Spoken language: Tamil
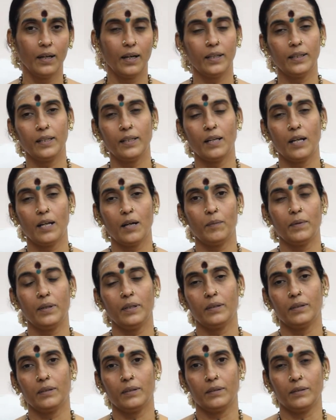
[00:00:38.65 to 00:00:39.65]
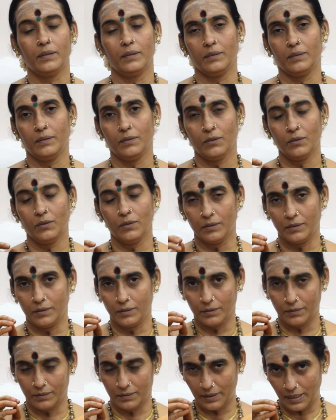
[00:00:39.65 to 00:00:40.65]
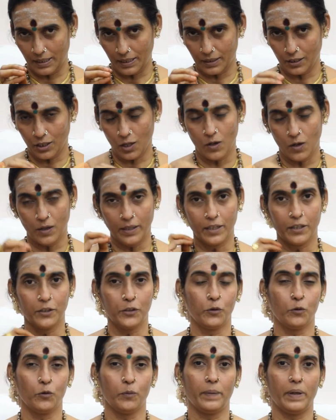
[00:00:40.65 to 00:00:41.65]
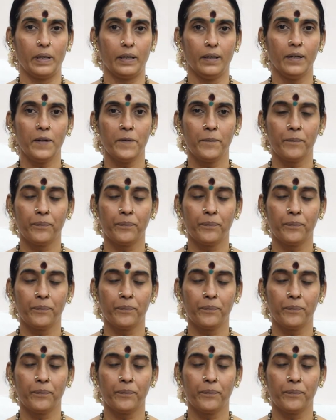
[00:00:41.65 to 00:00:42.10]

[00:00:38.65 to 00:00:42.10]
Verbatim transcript: அது இல்லாமல் சில டானிக் எழுதி கொடுப்பாங்க